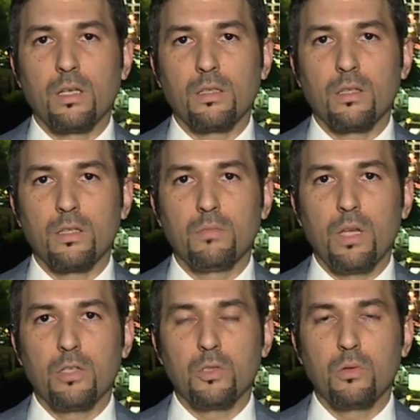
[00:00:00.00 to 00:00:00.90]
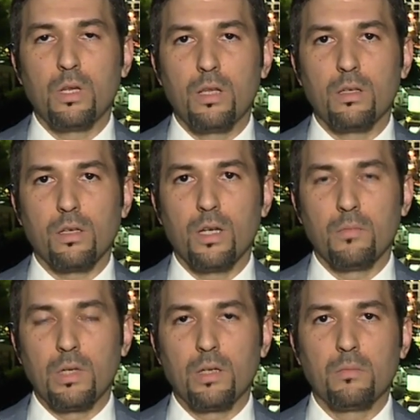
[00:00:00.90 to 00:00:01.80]
أن تنظيم داعش هو الذي
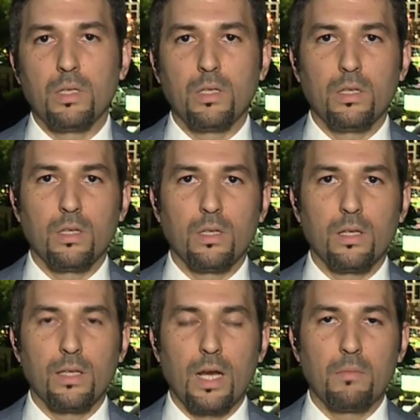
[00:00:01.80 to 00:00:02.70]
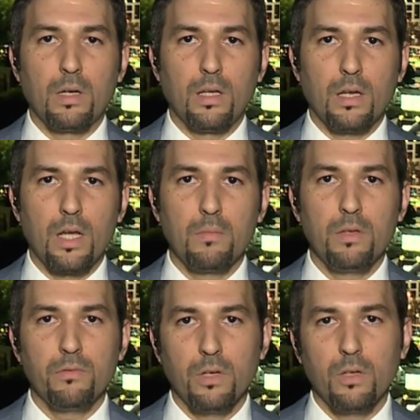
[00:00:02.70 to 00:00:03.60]
قام بهذا العمل
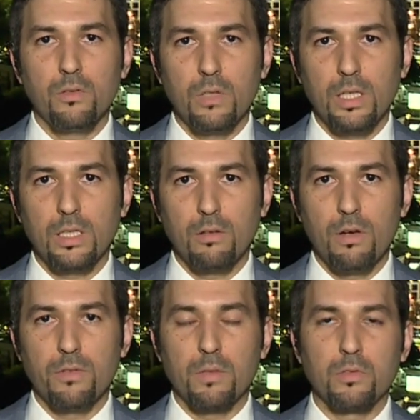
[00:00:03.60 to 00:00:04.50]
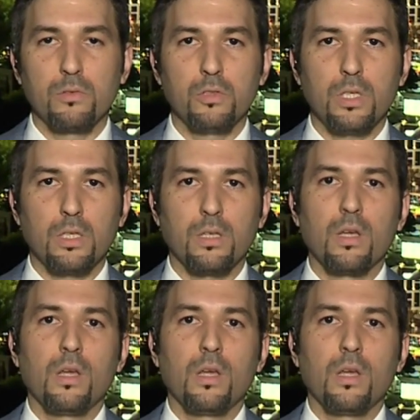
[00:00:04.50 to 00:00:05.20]
الإرهابي فهناك دوافع من دون شك